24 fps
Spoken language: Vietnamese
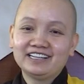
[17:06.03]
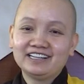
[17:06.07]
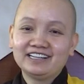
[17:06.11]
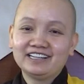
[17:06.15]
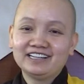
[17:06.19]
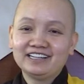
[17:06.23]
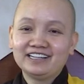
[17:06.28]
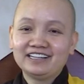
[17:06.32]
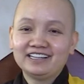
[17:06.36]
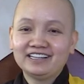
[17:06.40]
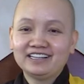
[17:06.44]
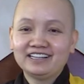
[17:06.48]

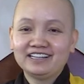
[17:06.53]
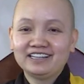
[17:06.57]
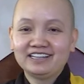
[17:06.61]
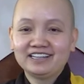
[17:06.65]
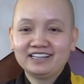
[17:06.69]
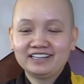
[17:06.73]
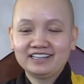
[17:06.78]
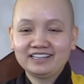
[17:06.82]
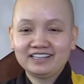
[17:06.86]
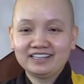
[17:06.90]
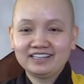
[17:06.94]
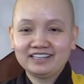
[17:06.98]
Vậy
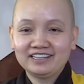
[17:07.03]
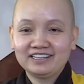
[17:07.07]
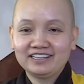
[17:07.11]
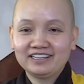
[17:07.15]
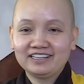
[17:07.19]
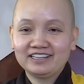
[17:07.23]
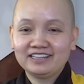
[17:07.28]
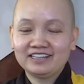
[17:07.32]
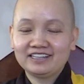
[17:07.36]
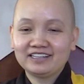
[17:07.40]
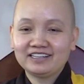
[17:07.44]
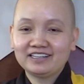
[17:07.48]
hậu báo với
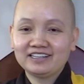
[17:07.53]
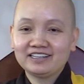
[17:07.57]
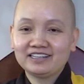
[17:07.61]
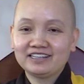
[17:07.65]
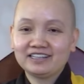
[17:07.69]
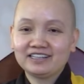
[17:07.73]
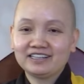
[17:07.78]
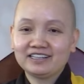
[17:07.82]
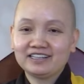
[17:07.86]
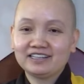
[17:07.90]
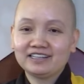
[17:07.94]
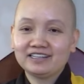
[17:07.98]
sanh báo nó
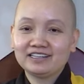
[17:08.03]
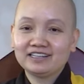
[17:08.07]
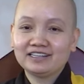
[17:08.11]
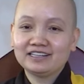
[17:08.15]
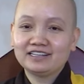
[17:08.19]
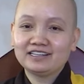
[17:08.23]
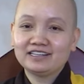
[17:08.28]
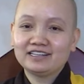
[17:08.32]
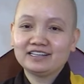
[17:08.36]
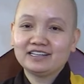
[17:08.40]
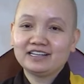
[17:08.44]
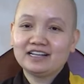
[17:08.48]
khác sao? Hậu
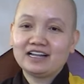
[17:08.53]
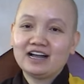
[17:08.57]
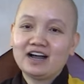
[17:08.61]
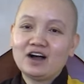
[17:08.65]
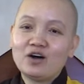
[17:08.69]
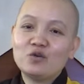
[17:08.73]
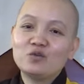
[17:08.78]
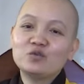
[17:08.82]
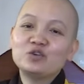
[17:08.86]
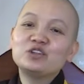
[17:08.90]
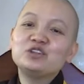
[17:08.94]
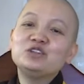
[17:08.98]
báo là
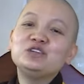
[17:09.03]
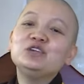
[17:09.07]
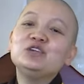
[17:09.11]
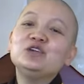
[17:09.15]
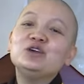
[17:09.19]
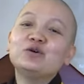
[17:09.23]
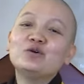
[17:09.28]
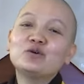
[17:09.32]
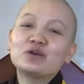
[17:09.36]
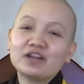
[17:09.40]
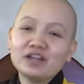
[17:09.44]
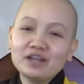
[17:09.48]
hậu là
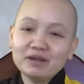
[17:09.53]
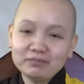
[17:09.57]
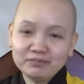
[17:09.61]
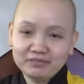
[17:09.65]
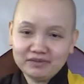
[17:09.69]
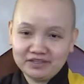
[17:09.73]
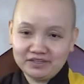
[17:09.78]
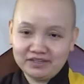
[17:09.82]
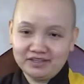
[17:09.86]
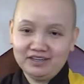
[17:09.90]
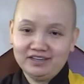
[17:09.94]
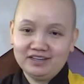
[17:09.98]
nhiều kiếp
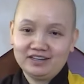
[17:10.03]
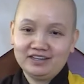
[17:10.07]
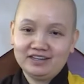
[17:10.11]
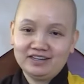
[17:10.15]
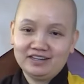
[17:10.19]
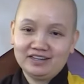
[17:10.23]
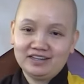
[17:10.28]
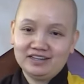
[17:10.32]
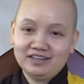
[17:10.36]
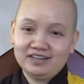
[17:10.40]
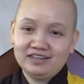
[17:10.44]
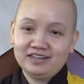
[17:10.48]
nữa,
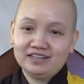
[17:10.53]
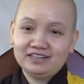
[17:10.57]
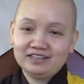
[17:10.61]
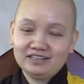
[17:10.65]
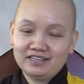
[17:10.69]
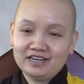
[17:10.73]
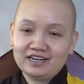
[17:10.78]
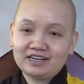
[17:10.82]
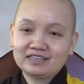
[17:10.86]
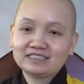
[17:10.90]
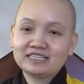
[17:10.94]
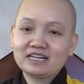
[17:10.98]

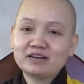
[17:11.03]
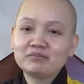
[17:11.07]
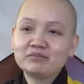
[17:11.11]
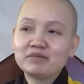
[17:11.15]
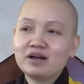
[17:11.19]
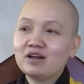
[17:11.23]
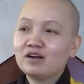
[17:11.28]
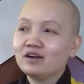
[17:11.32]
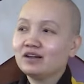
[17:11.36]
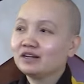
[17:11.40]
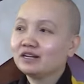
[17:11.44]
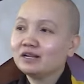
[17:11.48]
dạ,
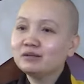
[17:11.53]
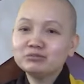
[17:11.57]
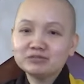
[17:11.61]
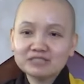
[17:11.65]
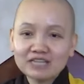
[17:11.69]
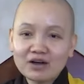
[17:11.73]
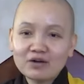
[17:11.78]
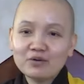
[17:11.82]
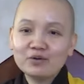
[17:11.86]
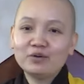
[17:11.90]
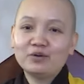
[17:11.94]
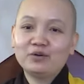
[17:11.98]
sanh báo là kiếp
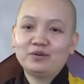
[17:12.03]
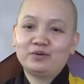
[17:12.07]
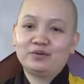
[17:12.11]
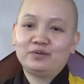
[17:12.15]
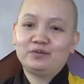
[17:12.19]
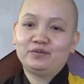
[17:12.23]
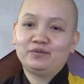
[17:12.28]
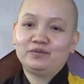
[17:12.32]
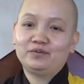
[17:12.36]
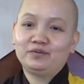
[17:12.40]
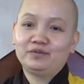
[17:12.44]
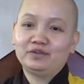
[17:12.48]
sau.
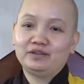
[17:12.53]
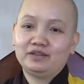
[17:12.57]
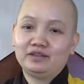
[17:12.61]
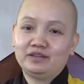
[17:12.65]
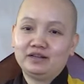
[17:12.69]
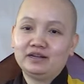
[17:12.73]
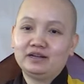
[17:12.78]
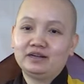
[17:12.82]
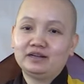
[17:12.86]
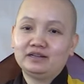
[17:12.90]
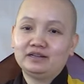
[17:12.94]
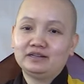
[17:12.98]

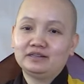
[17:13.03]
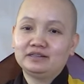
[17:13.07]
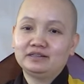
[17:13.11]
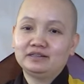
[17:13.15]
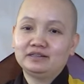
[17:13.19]
Dạ.